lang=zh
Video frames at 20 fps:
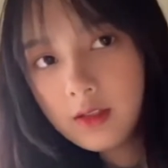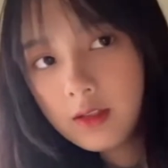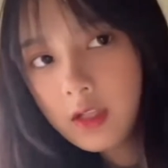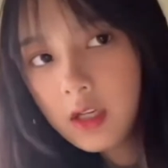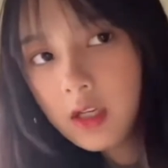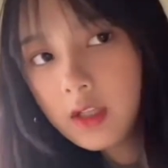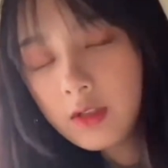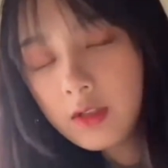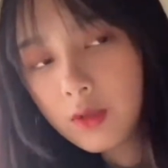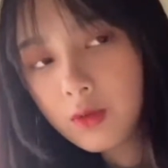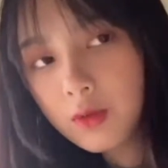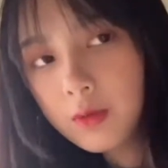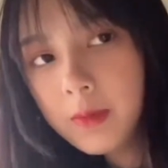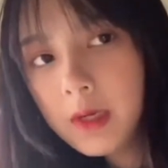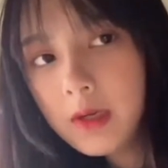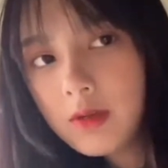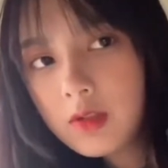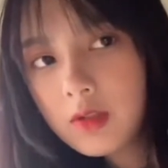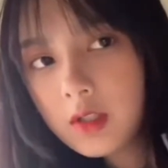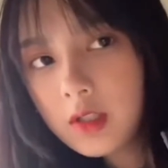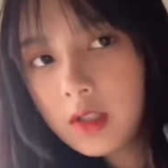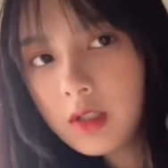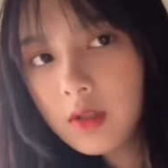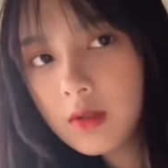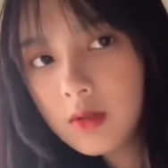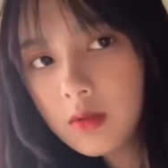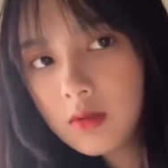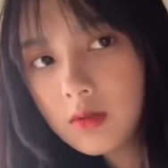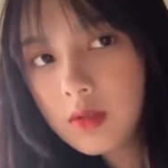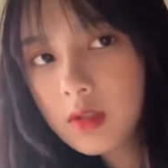小熊猫是一
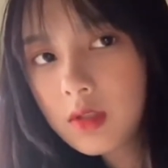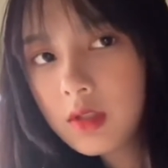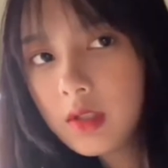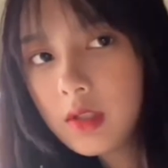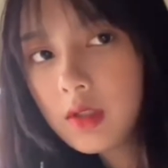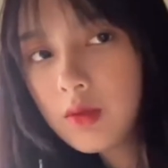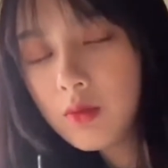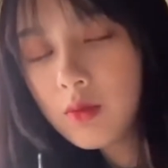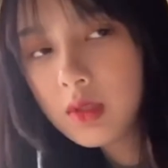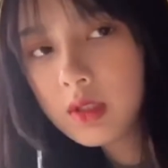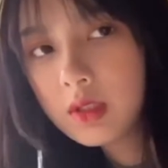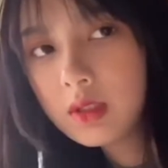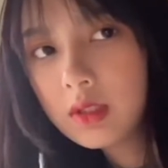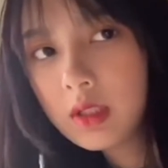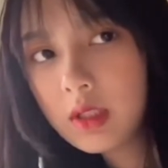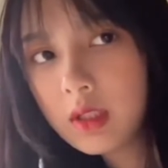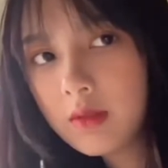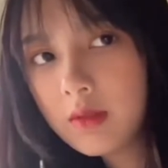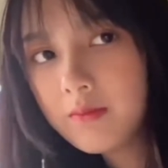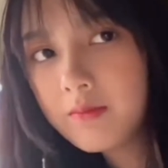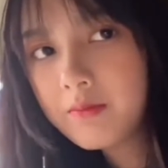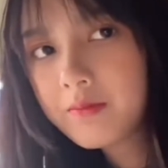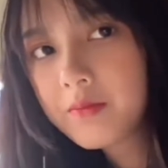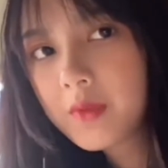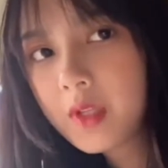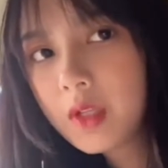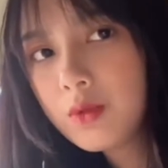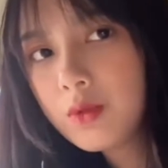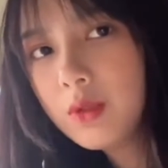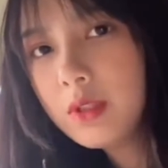个是一个我真的
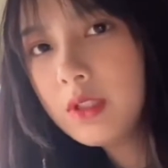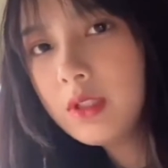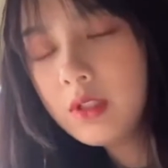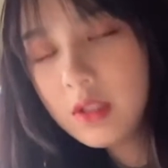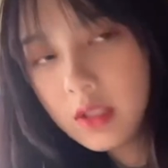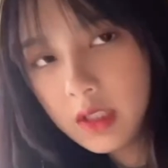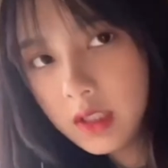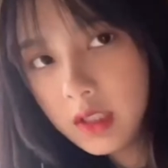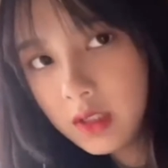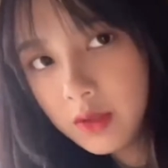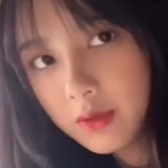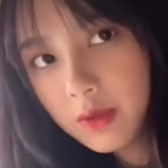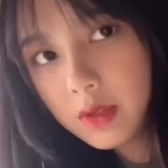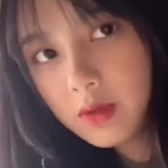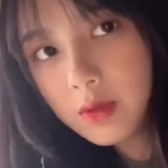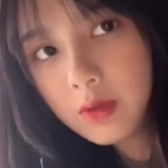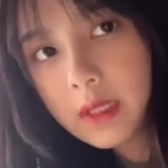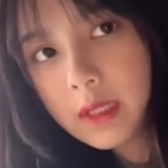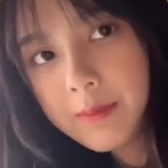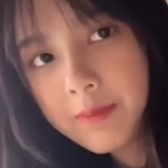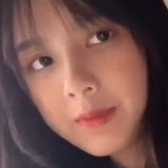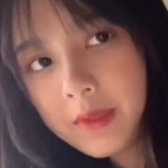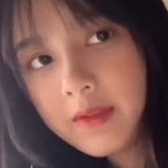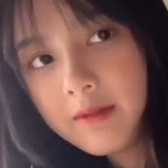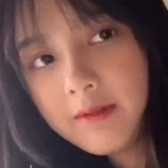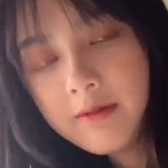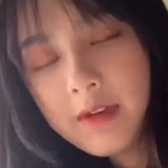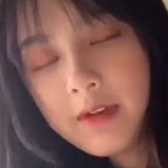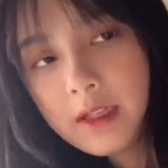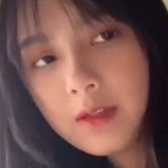最近这一个月都在频
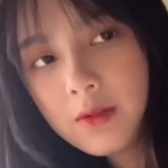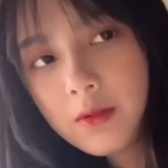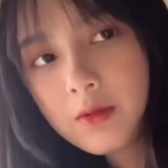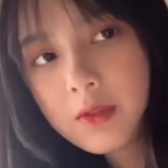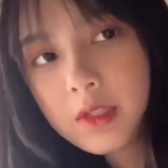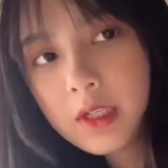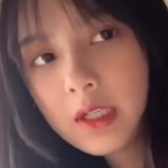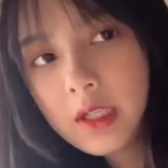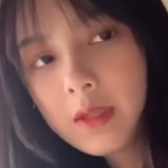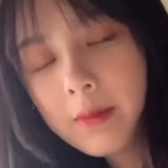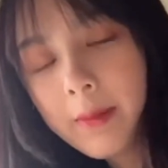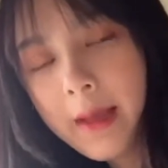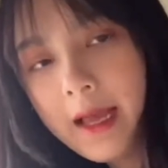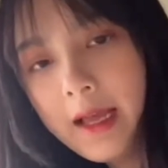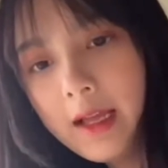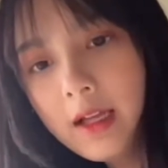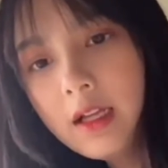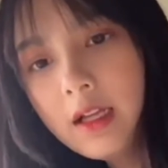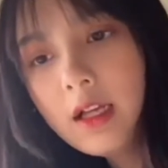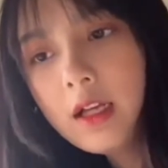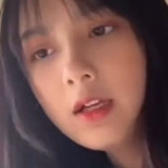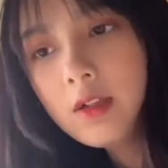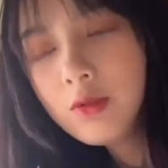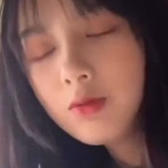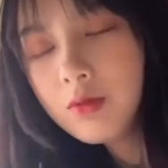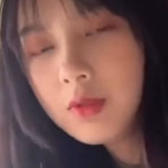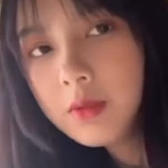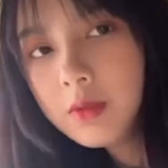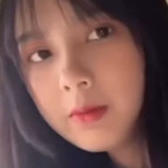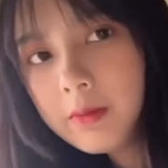繁的用这一个盘，就
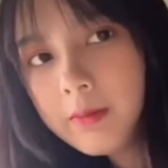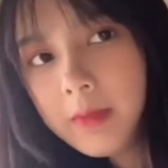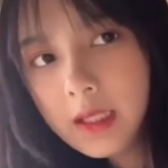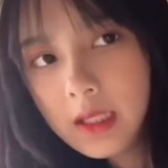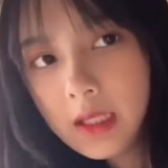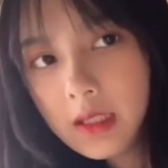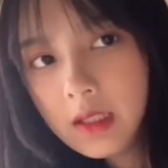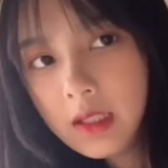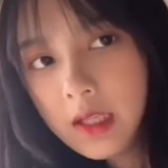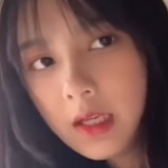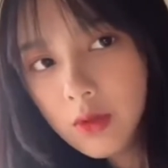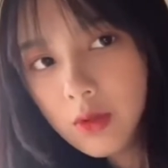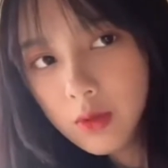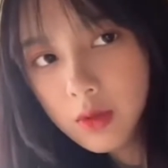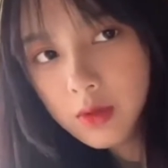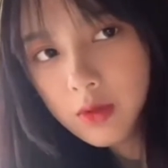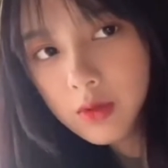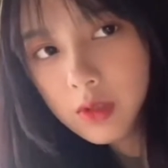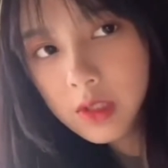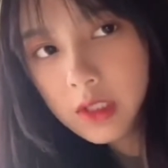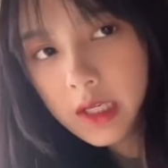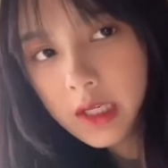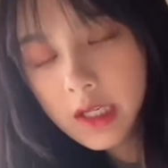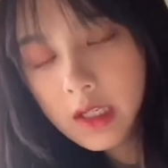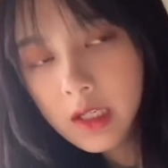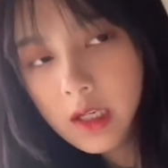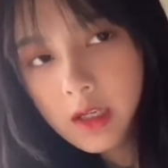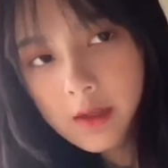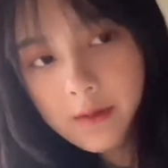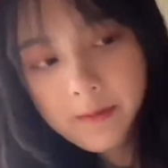基本每天的眼妆都是这一个，
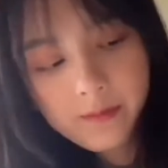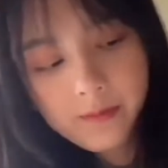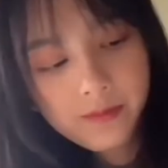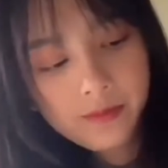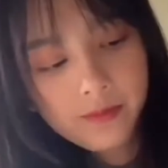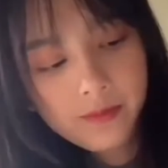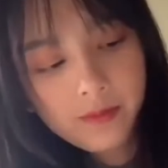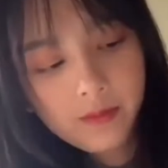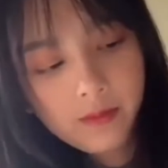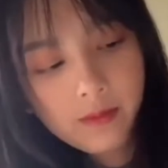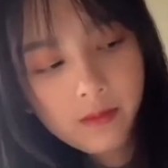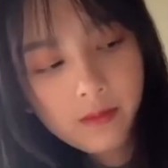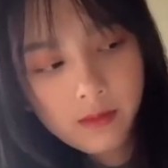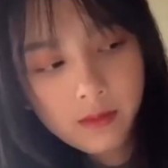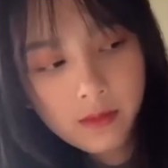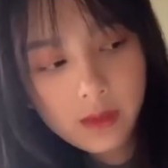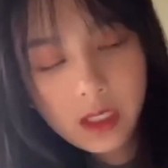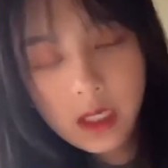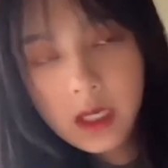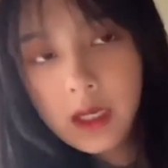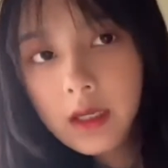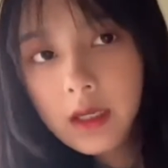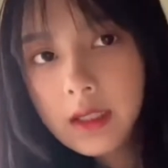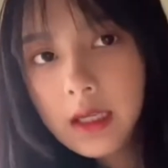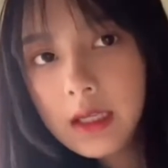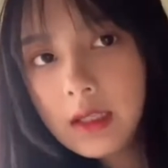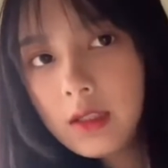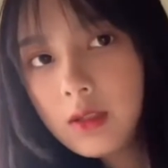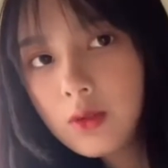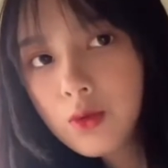它
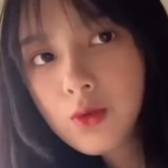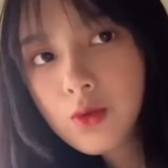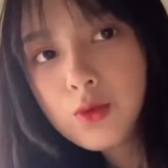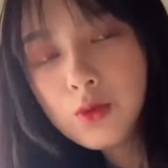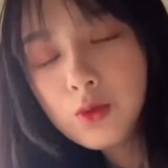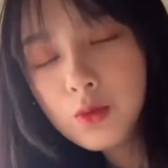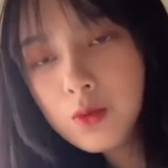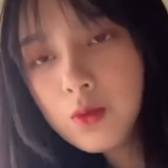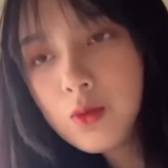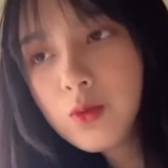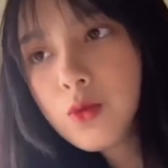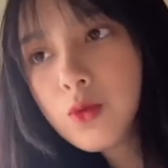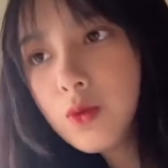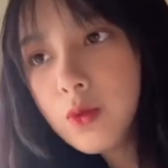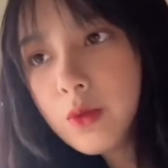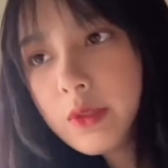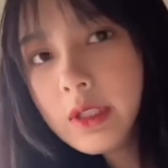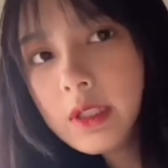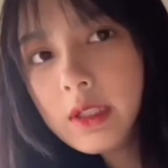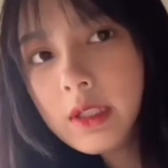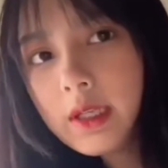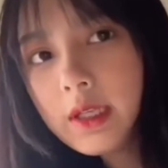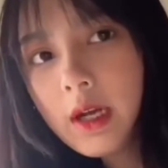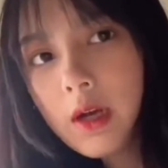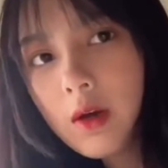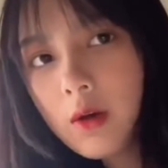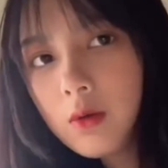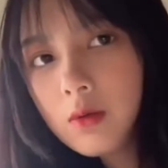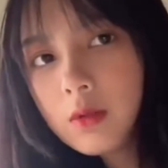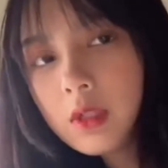的主主色
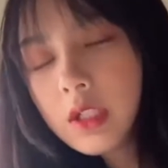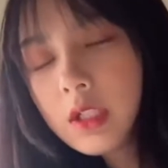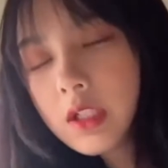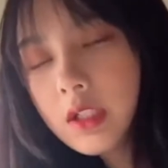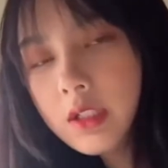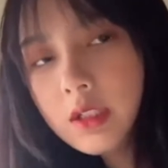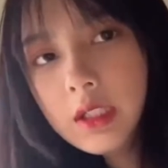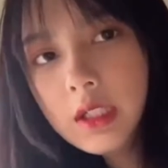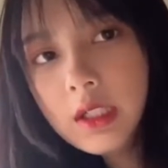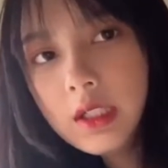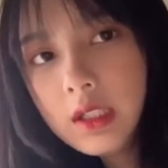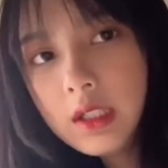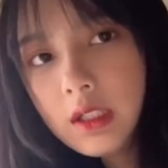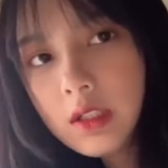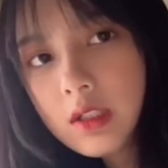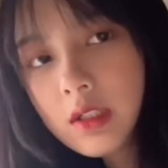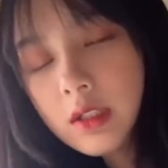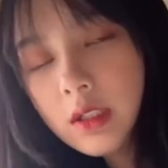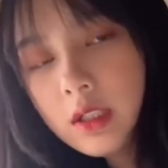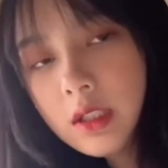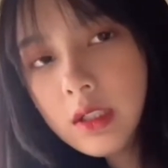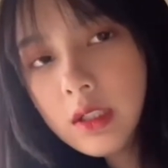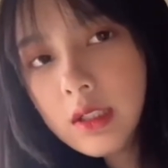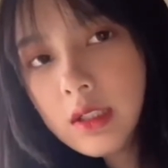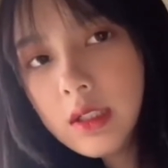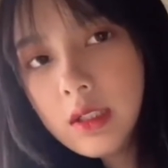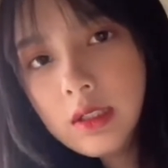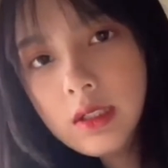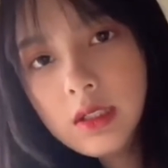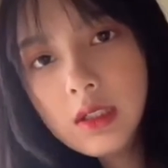调它整体整体的色
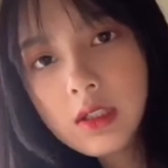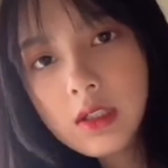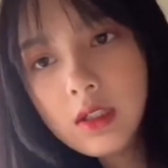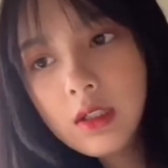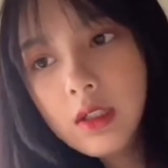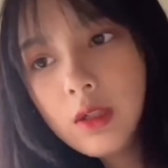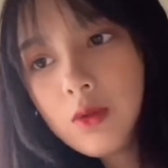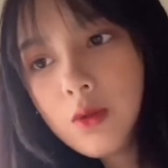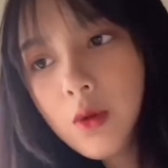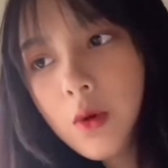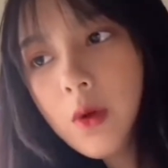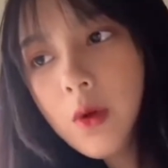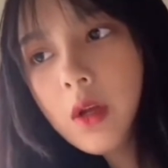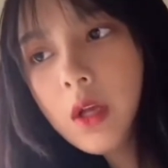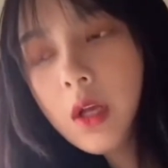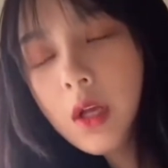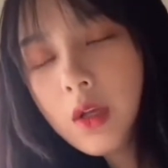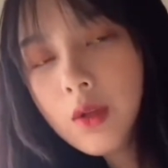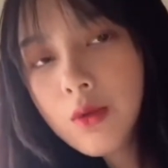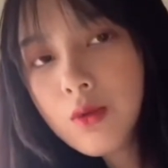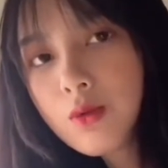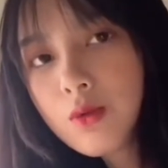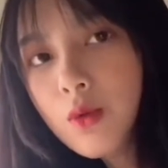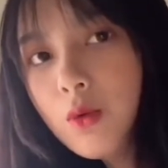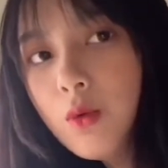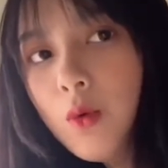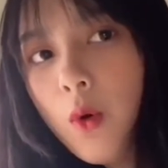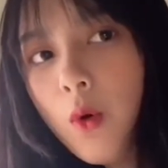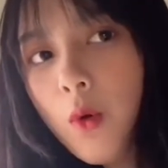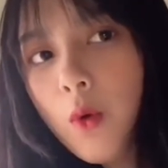系是那种棕
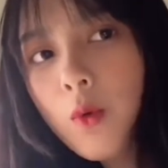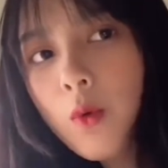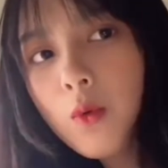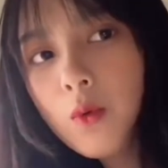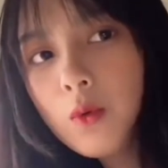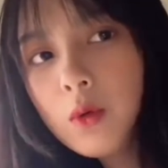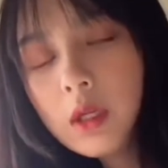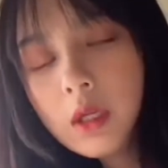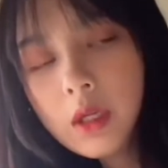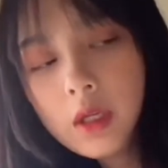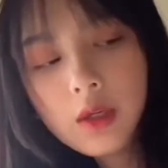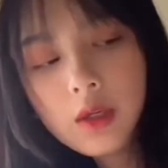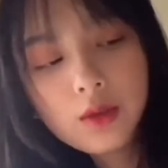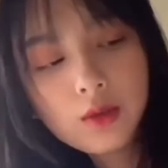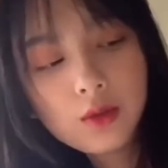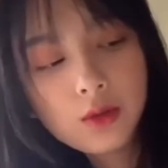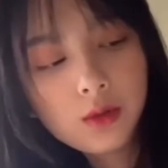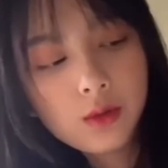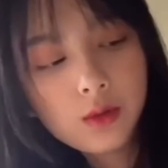红，就。